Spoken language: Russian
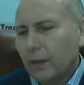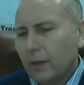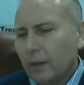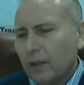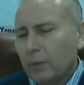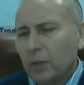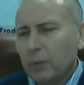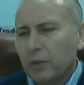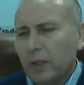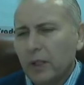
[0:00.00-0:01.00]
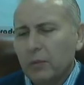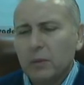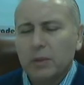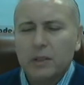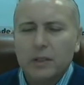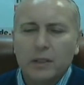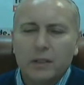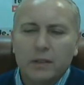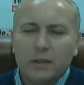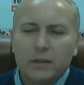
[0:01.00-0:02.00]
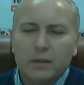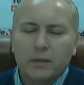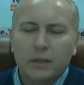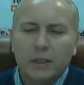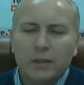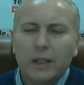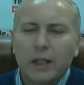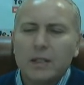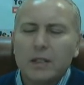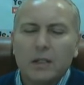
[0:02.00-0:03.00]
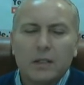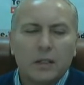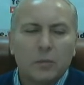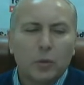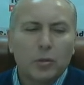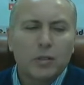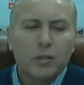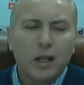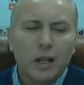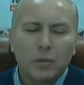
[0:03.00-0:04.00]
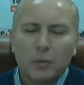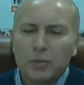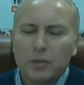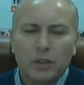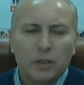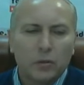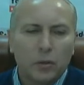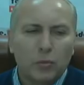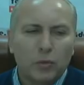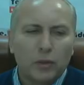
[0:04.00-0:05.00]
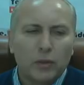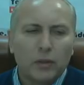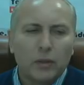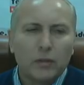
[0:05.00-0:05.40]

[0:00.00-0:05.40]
А не пробиваем ли мы здесь? Не является ли серебро слабым звеном э,